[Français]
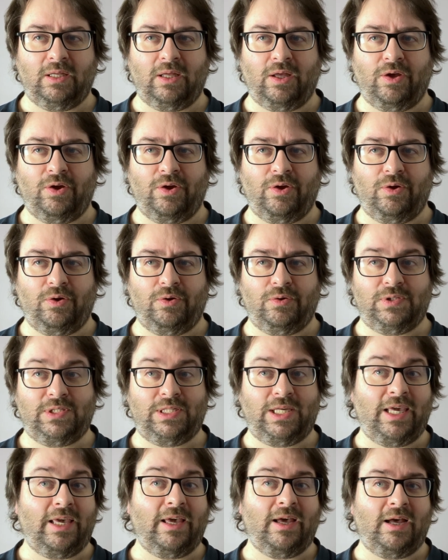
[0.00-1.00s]
euh, ce
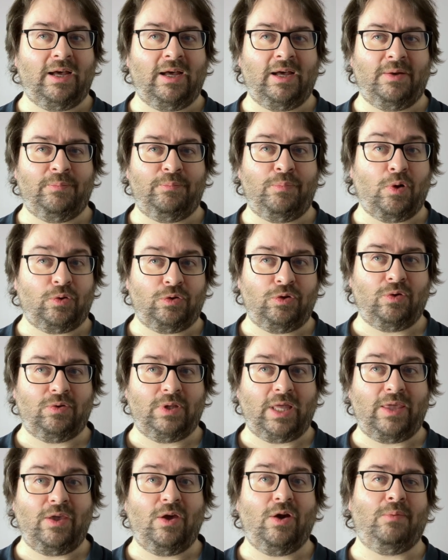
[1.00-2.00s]
qui est important
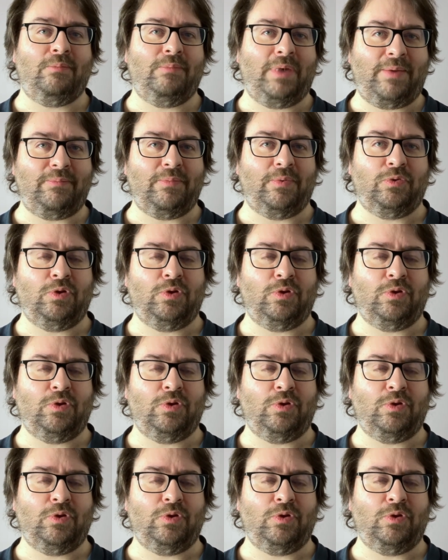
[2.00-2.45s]
d'ailleurs même